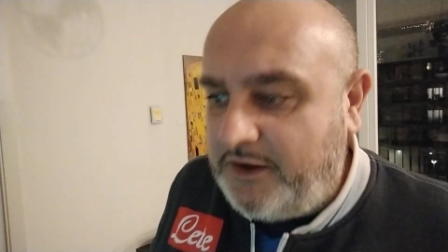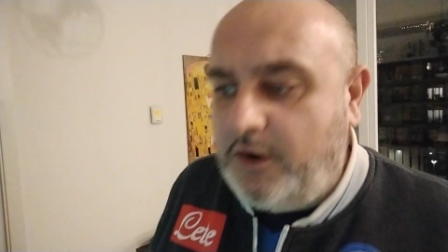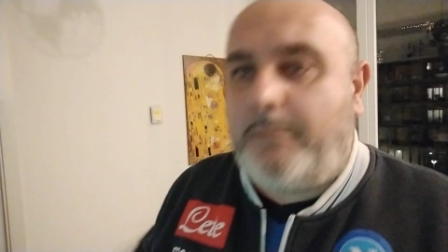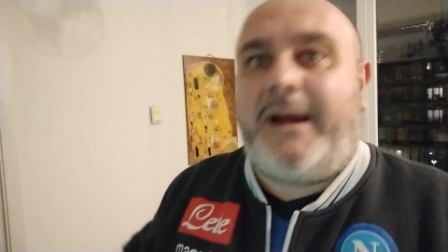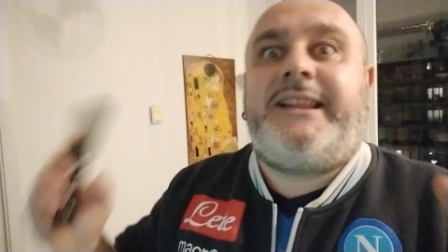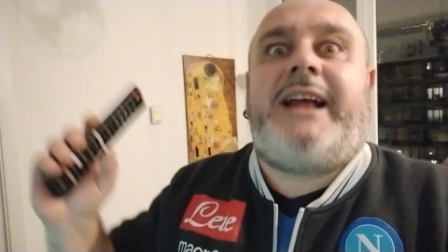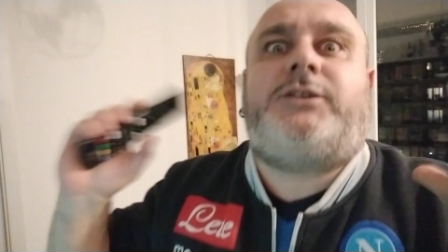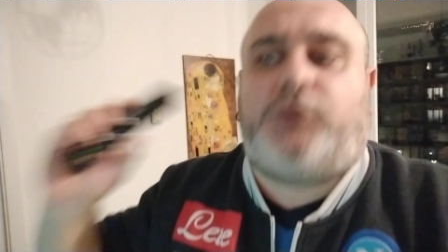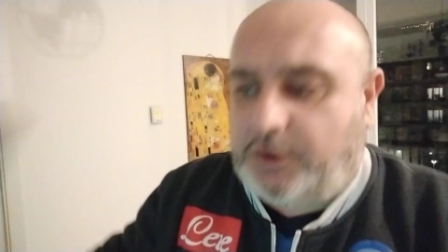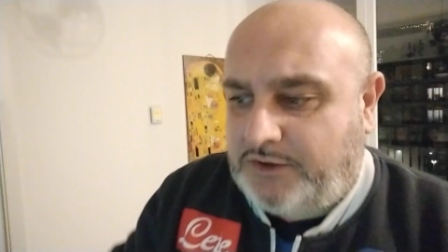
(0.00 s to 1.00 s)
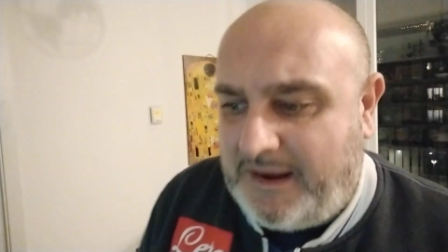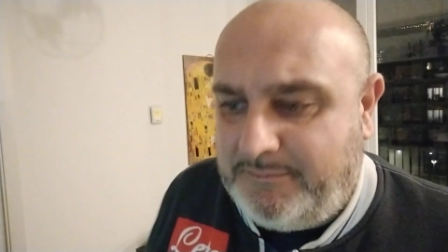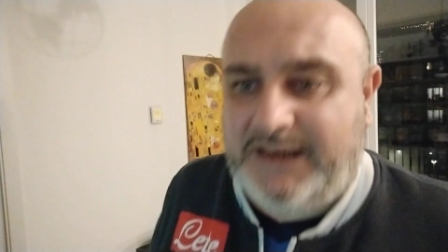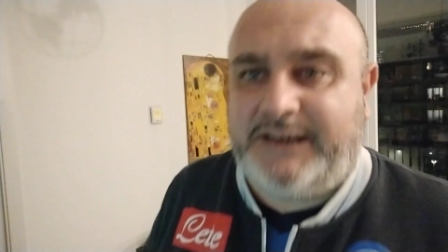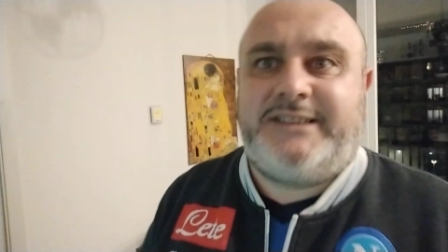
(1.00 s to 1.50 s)
Io non ho mai detto che non
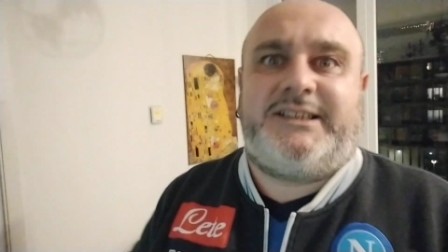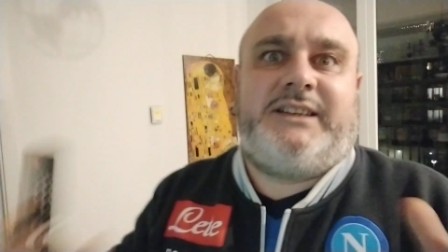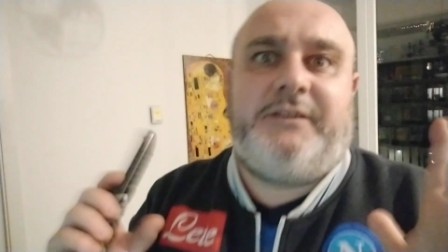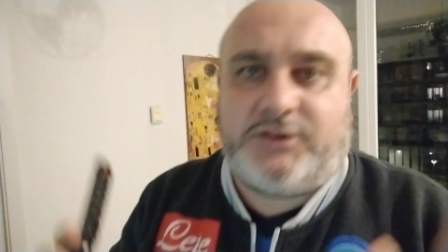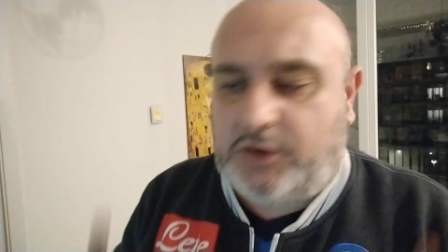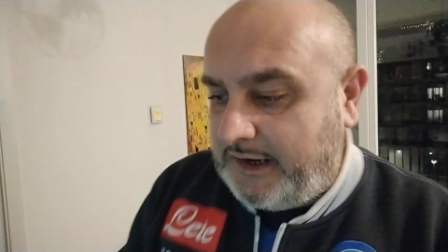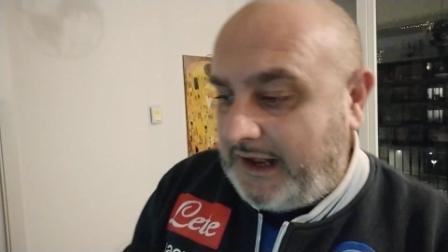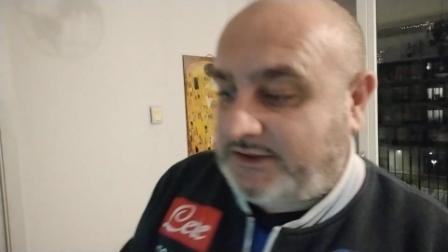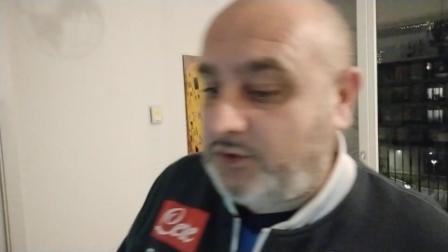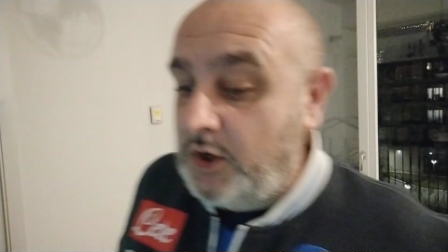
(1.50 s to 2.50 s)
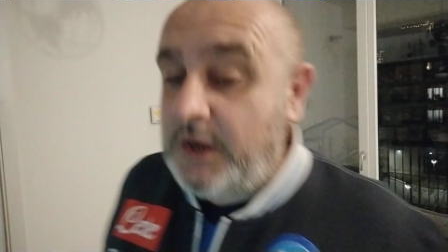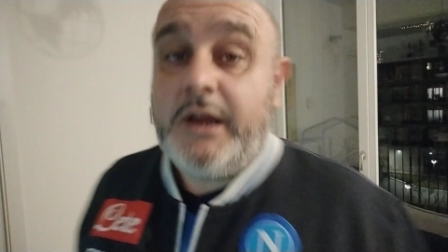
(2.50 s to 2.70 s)
abbia le iniziative sto ragazzo.